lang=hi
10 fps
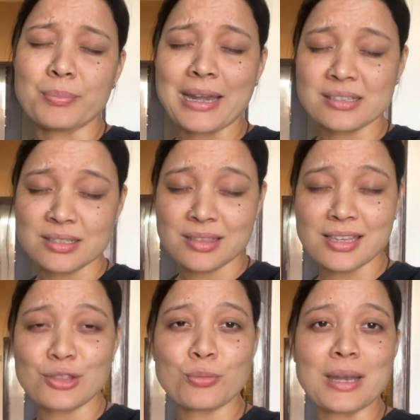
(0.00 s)
मेडिसिन
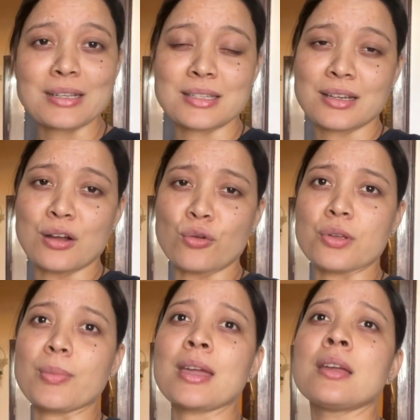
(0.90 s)
दिए तो मेडिसिन
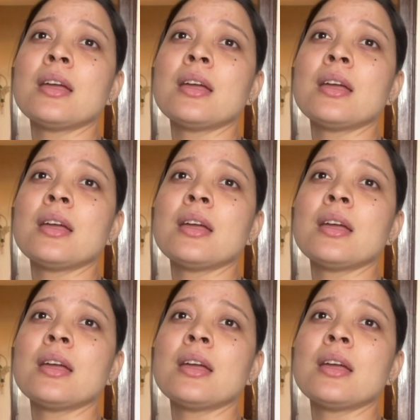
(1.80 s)
खाऊंगी मैं